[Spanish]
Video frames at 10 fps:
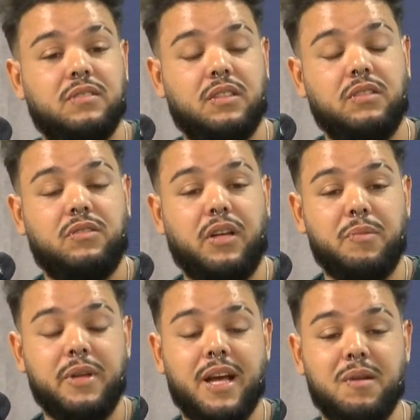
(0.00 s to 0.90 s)

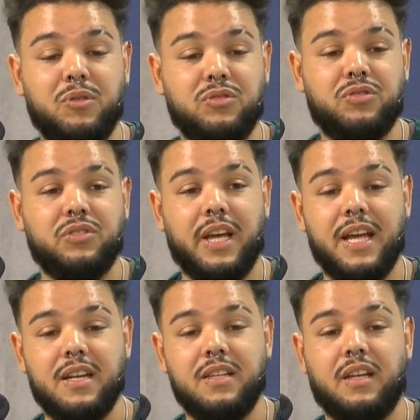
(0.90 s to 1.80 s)
terminamos
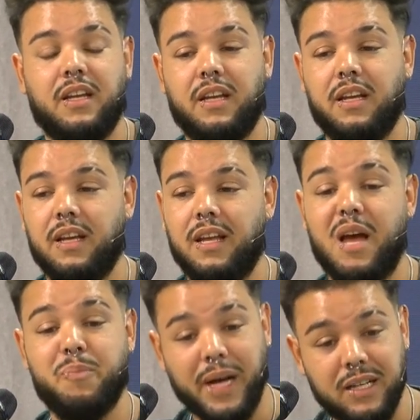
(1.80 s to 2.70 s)
en eh,
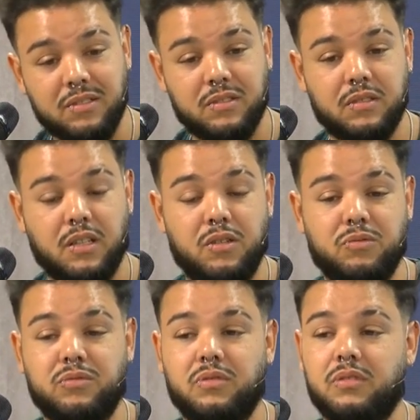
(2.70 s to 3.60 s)
La Paz, en
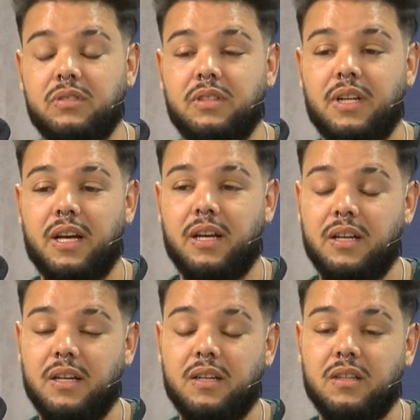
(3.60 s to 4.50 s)

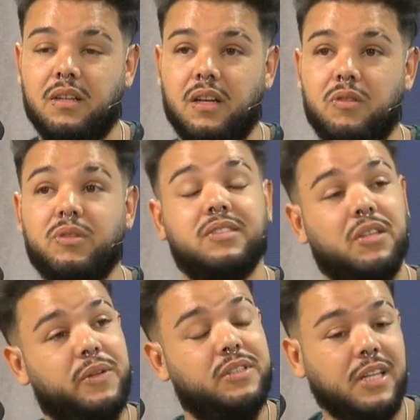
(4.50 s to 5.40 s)
una, en una
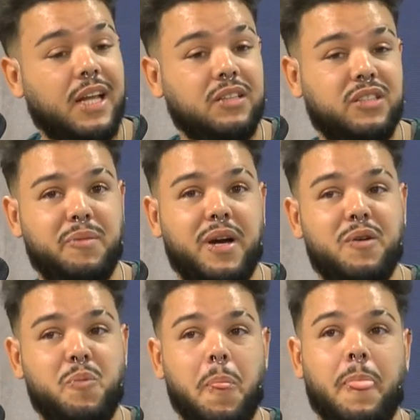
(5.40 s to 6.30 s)
cervecería que se llama
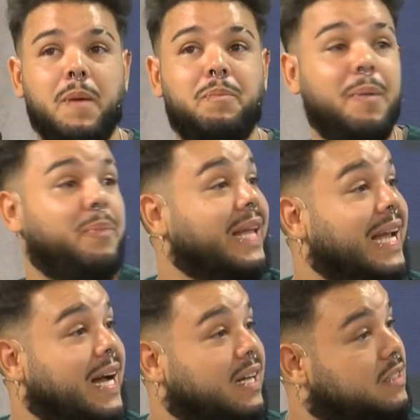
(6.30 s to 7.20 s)

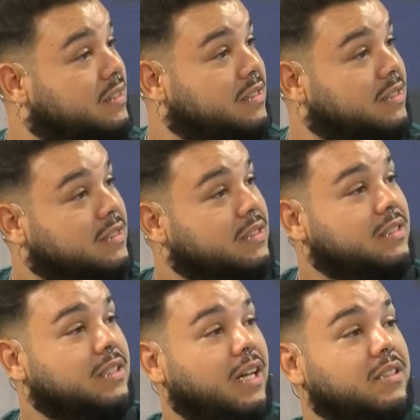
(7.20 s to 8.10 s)
Paprika.
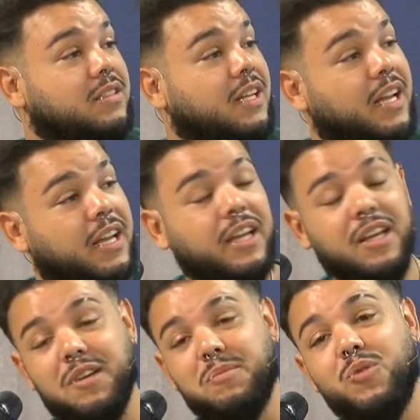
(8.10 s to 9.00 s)
Ah, Así
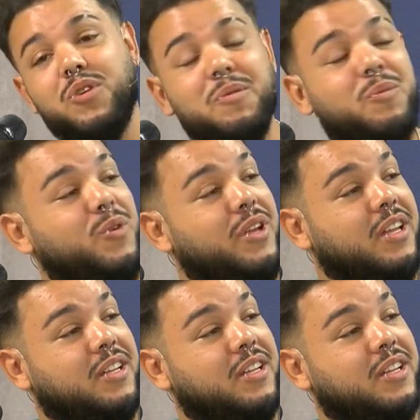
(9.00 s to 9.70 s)
que, atención, muy...